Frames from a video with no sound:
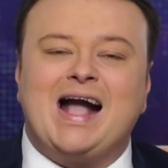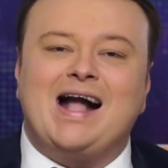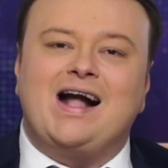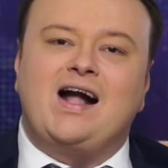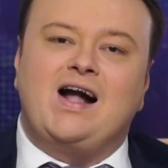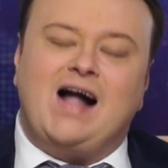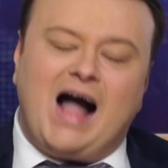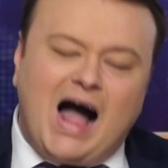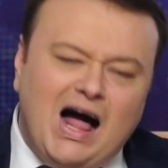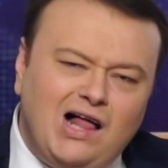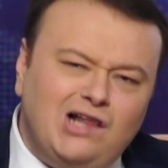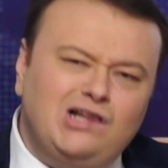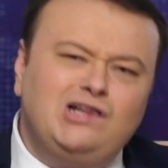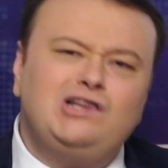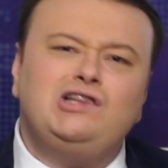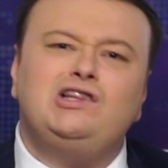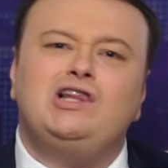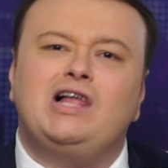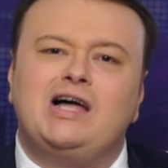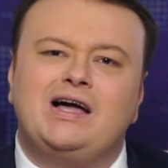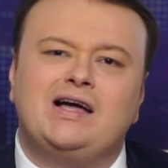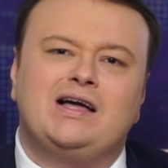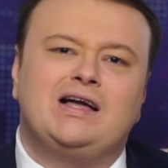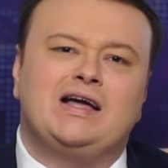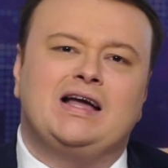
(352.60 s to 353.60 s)

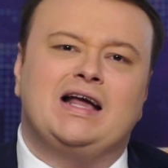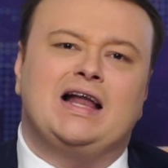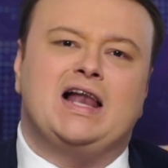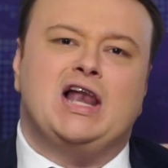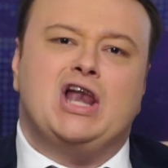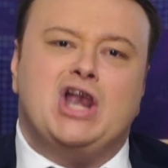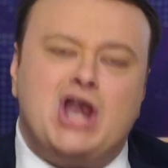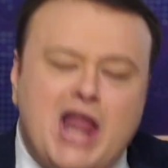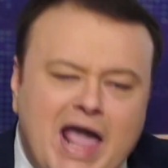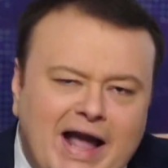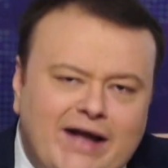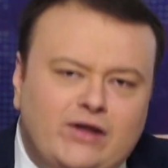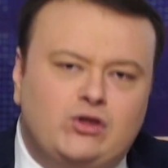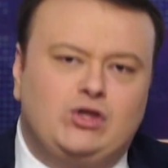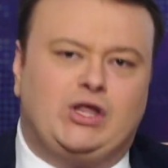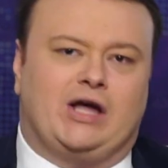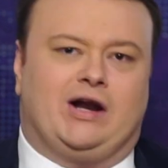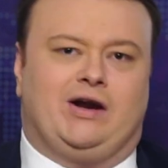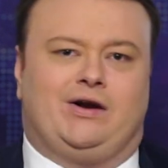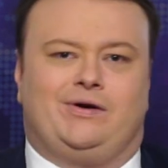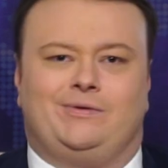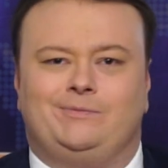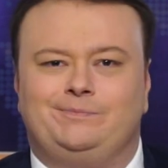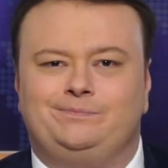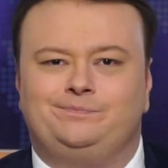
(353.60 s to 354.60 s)
Коллектор.
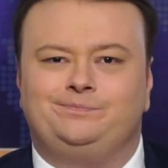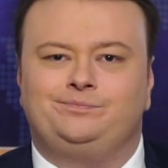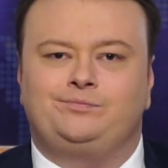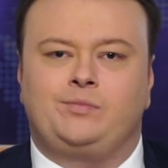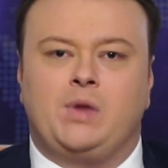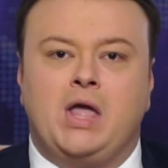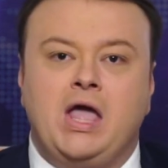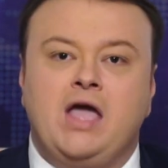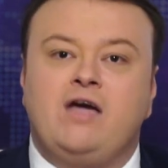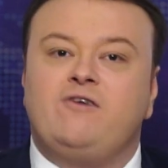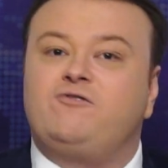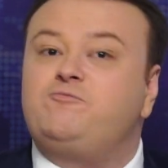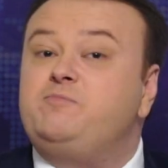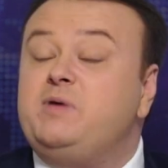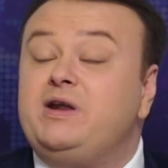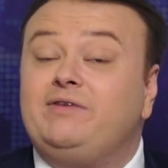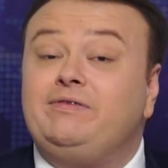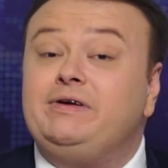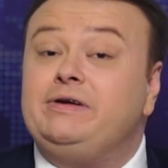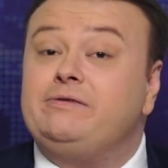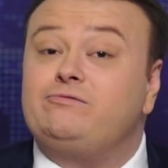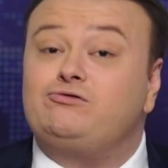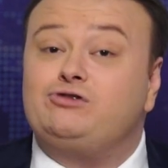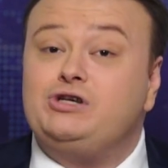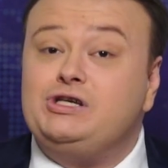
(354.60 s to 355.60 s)

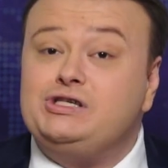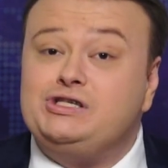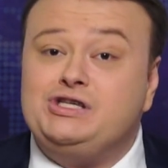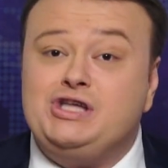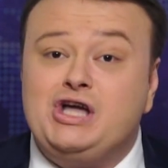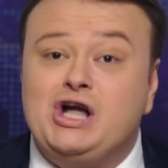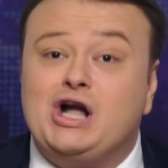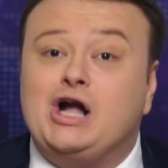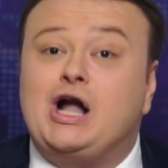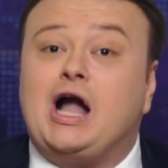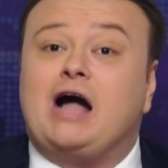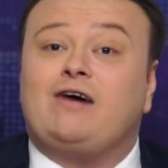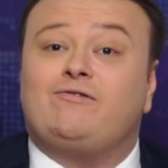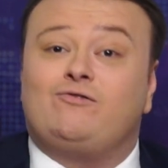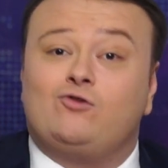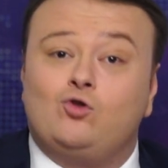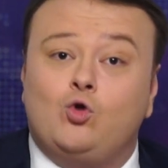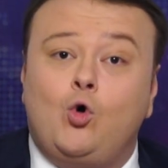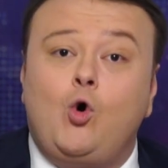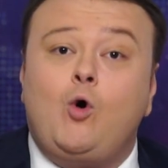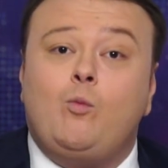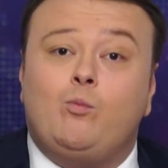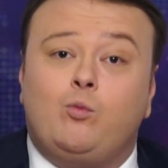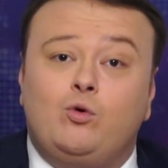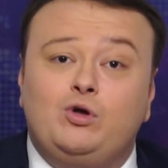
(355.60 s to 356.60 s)
Впервые в жизни
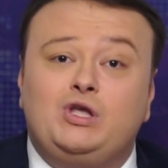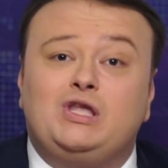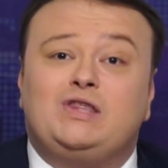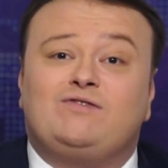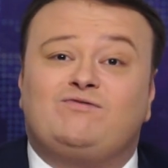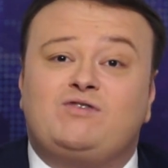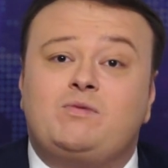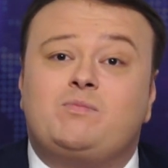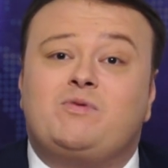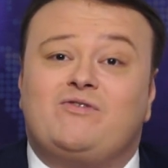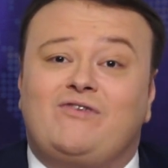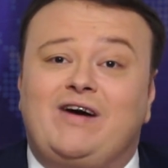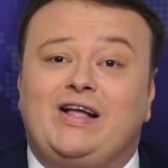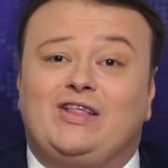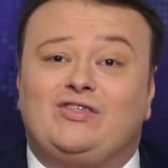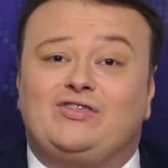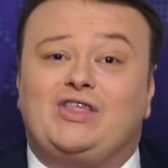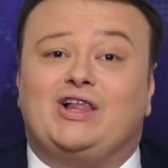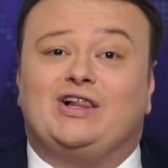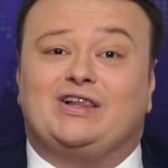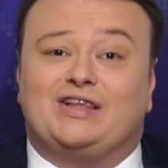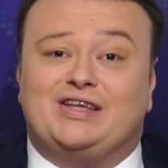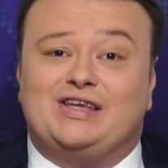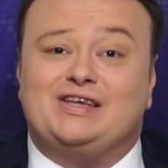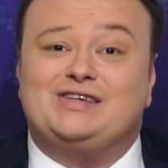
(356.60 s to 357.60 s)
говно будет выбивать
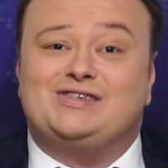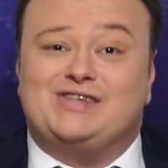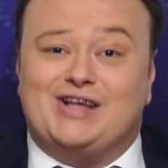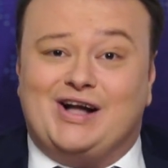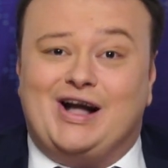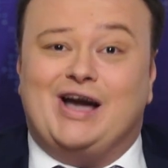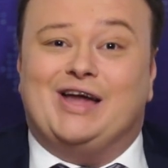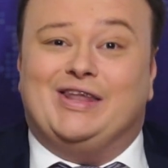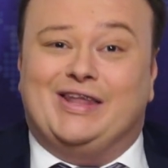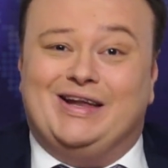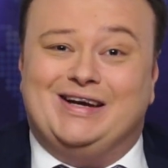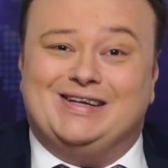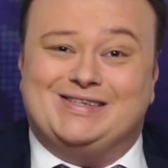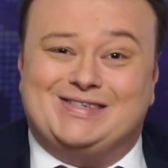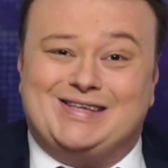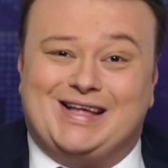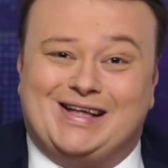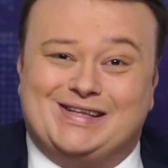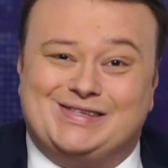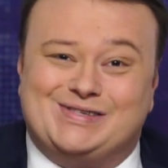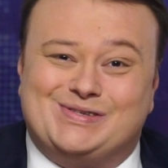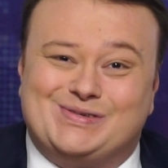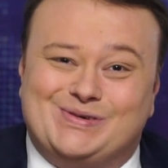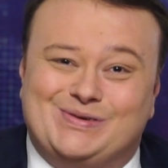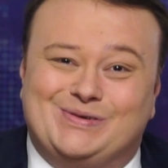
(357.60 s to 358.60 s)
долги за
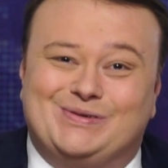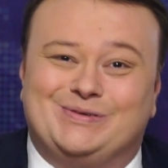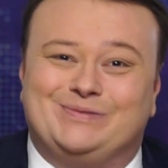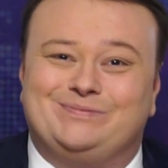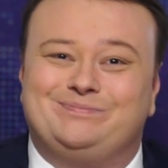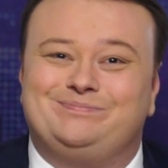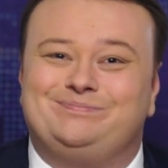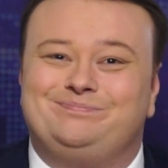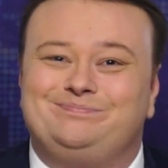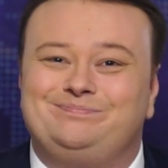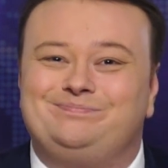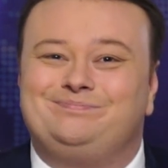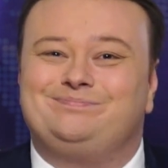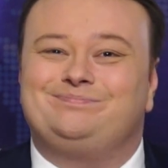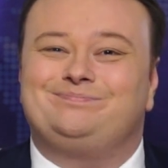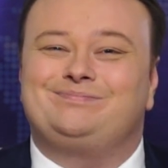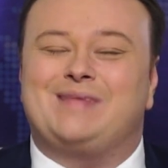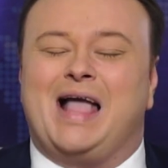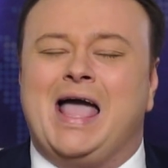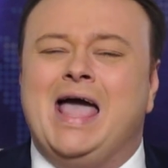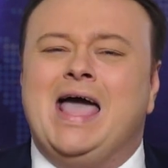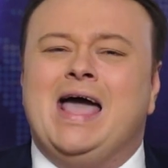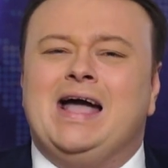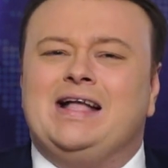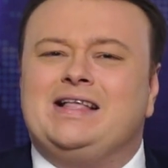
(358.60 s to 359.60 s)
канализацию.
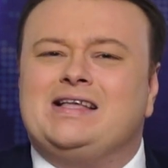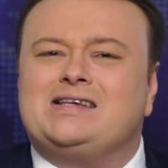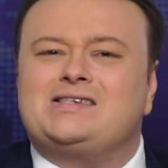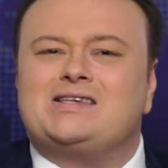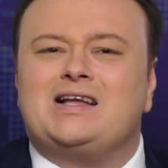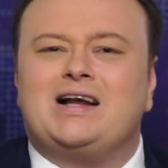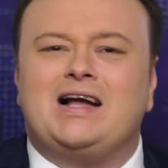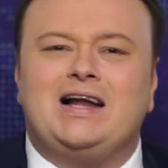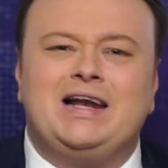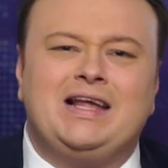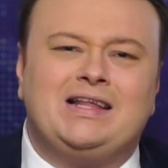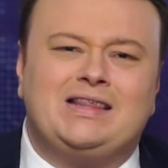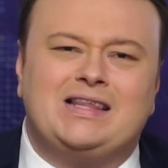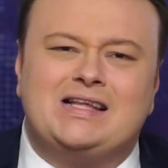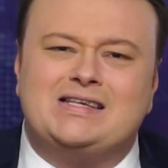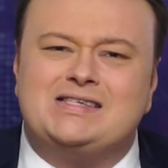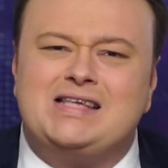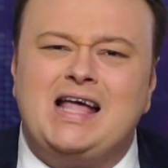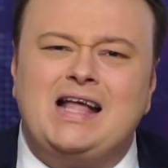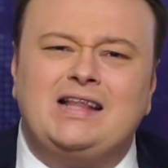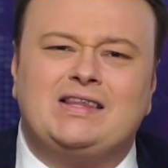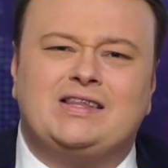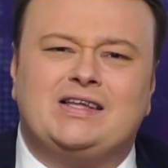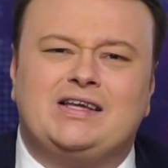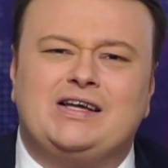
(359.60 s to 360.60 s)
Несколько лет
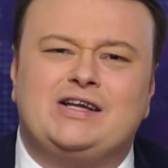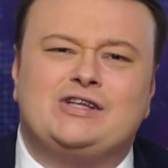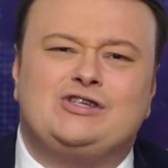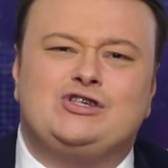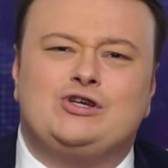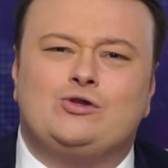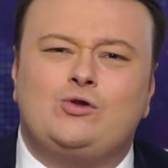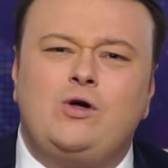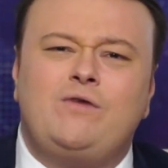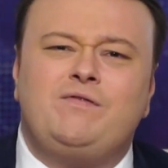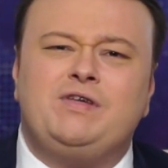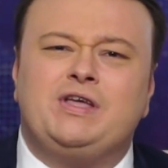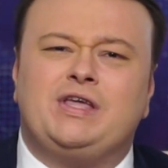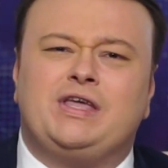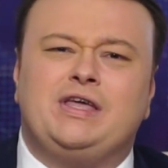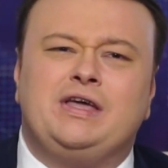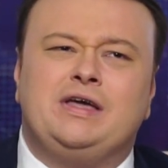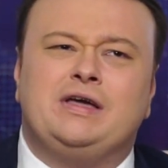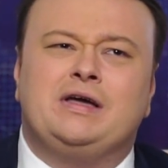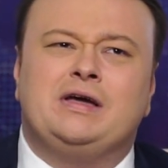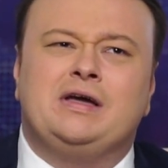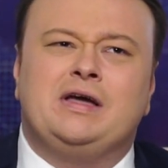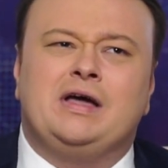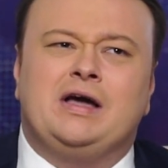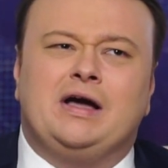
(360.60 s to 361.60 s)
назад э,
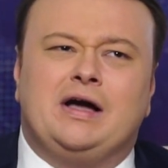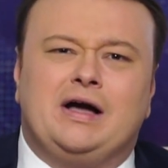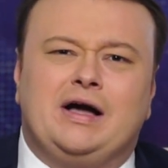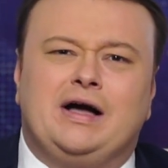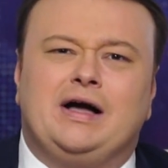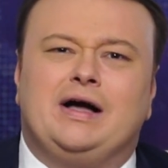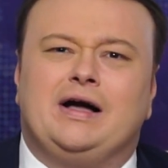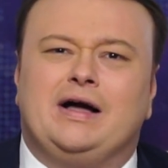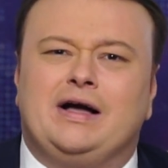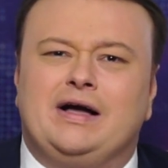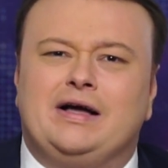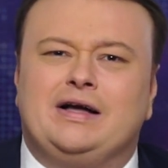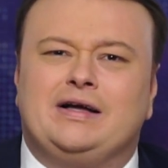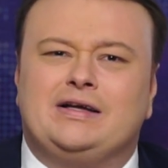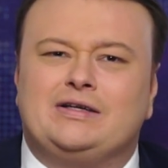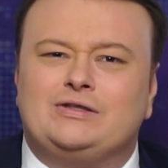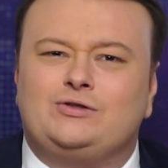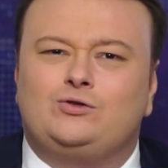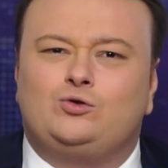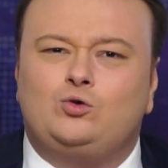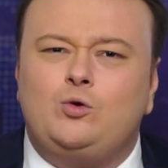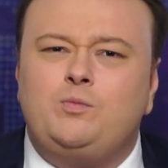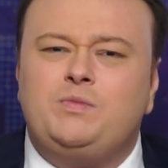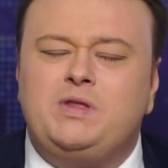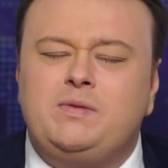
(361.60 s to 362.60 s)
чиновники э,
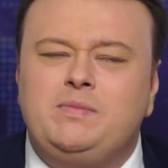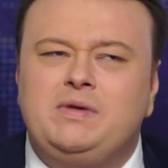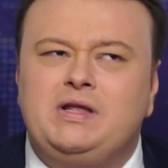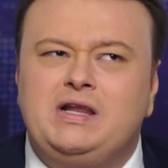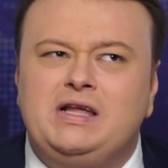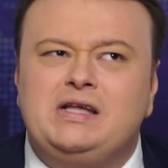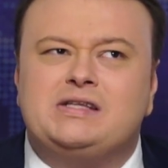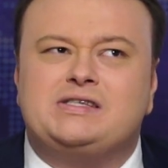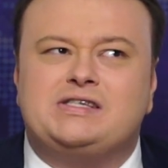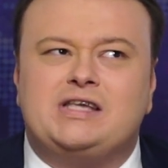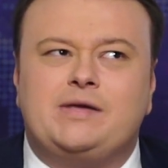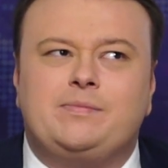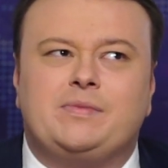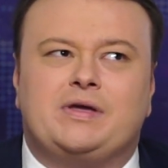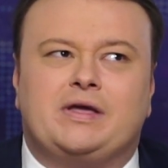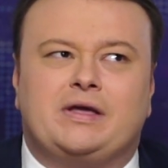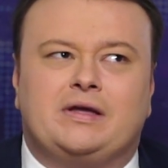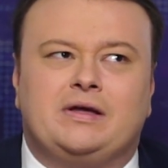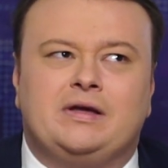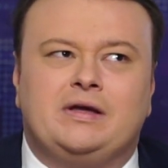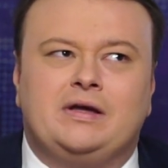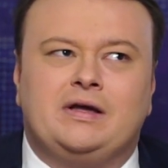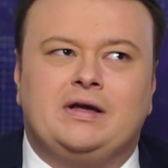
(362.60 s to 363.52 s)
с умными лицами